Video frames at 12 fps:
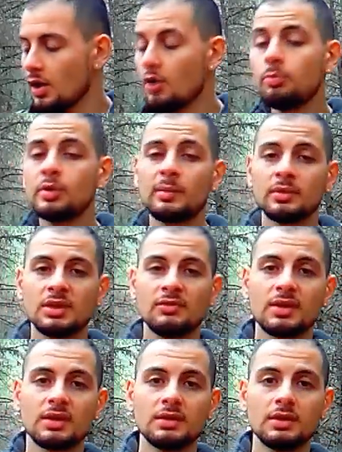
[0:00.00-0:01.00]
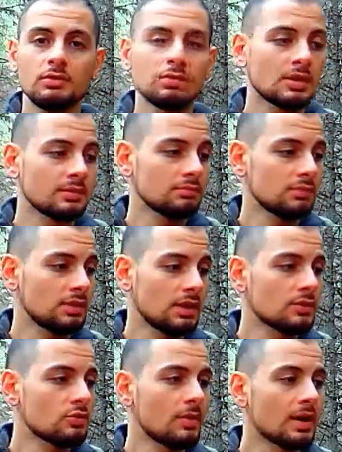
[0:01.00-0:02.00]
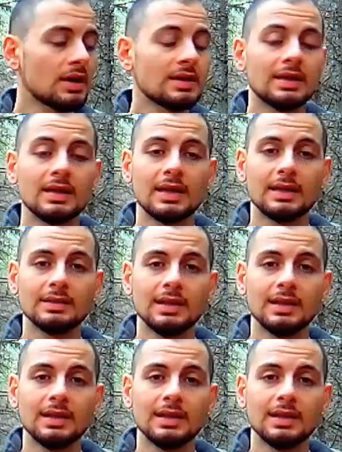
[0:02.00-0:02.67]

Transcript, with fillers: oppure potete fare addirittura so, magari delle,